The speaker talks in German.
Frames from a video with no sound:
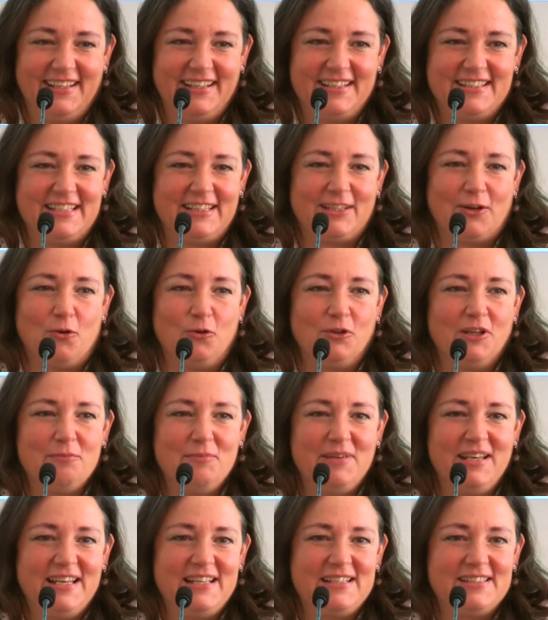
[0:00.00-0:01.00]

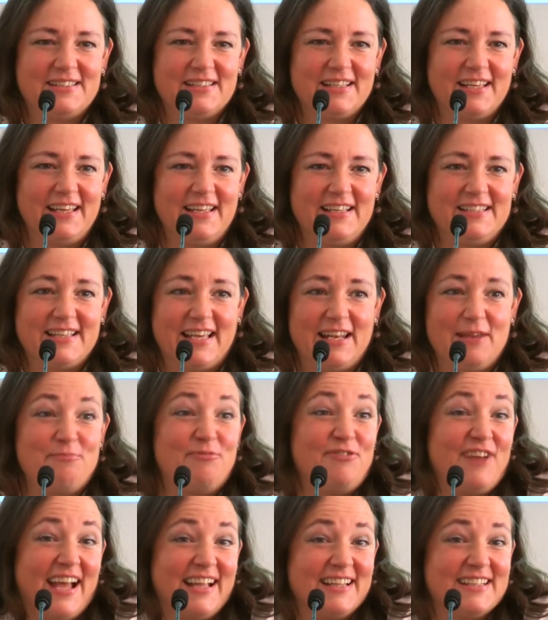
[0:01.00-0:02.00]
Zitronenmelisse ist eine
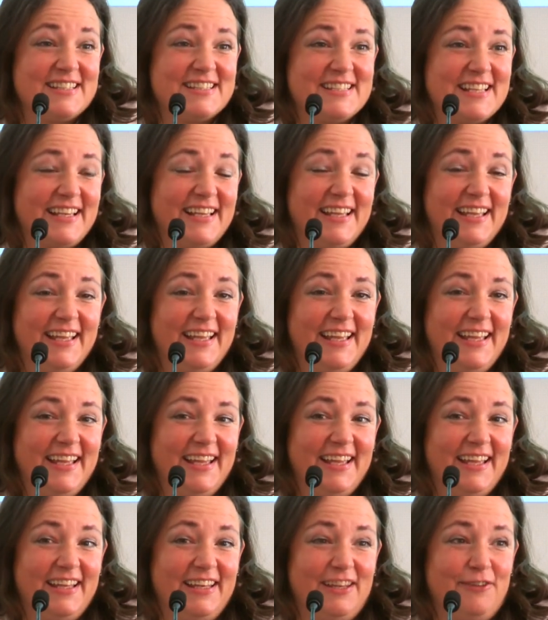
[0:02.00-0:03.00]
Pflanze,
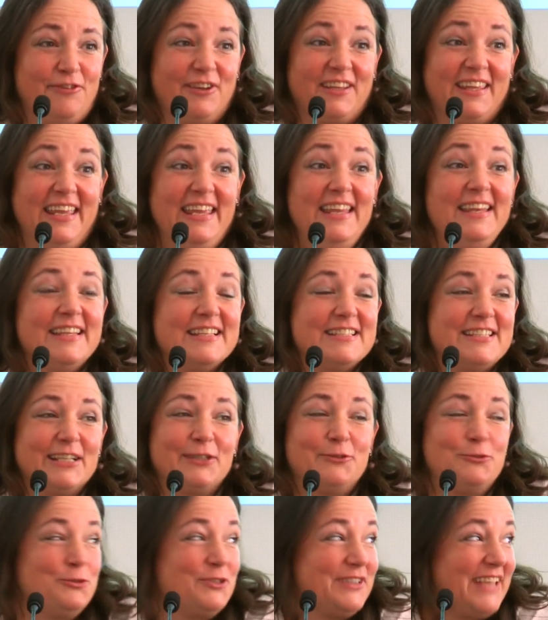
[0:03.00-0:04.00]
die für Kinder sehr
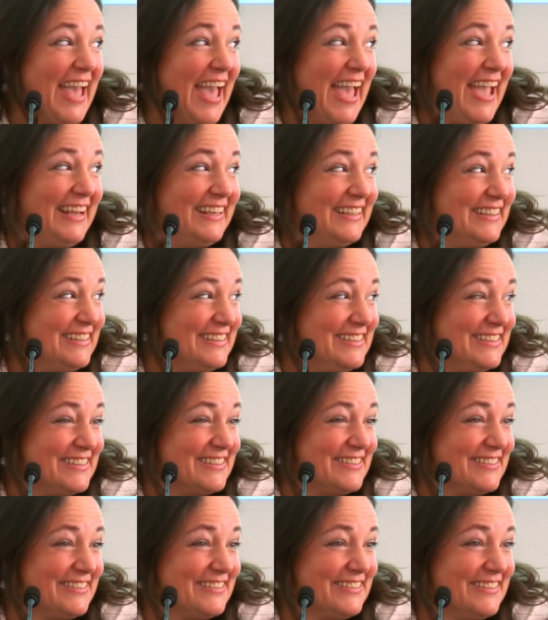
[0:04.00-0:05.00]
gut geeignet ist.
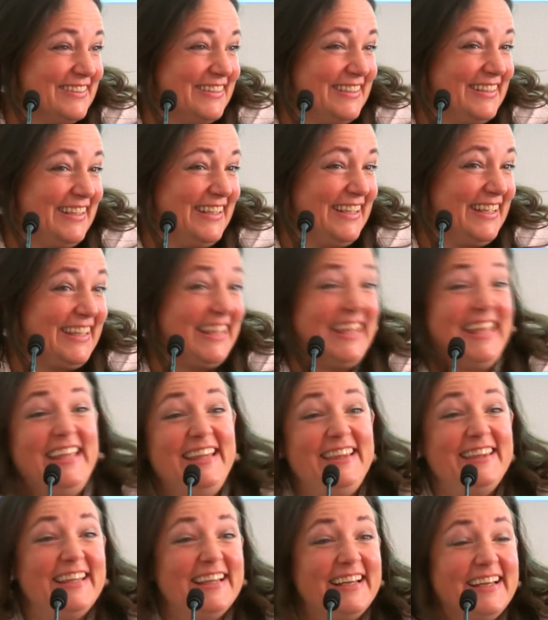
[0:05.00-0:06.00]

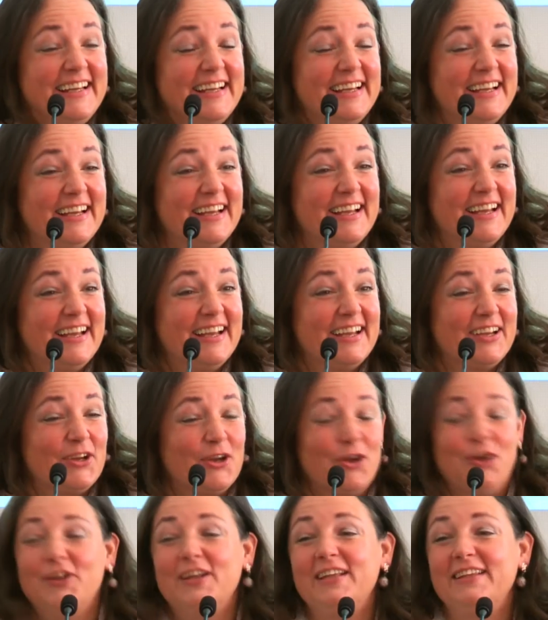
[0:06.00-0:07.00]
Kinder
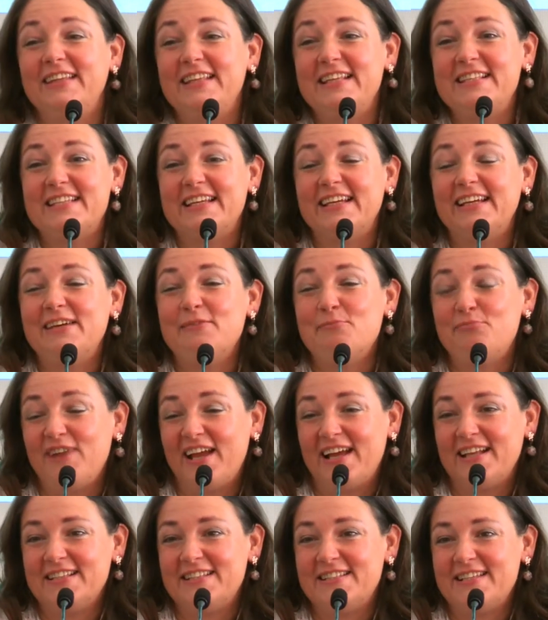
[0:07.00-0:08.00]
können diese
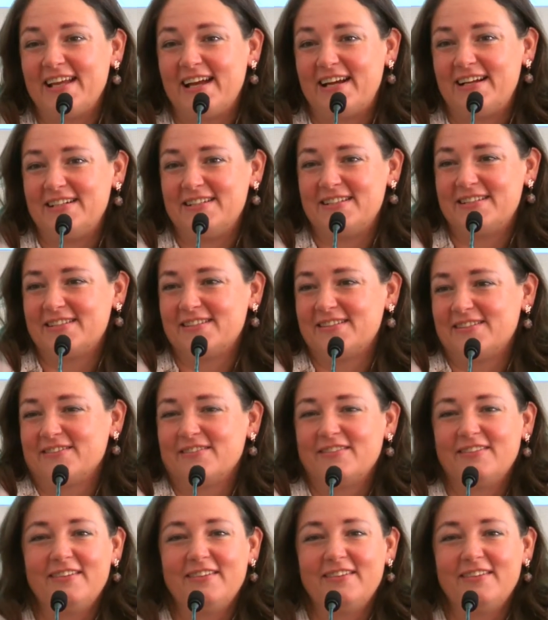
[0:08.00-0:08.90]
Pflanze als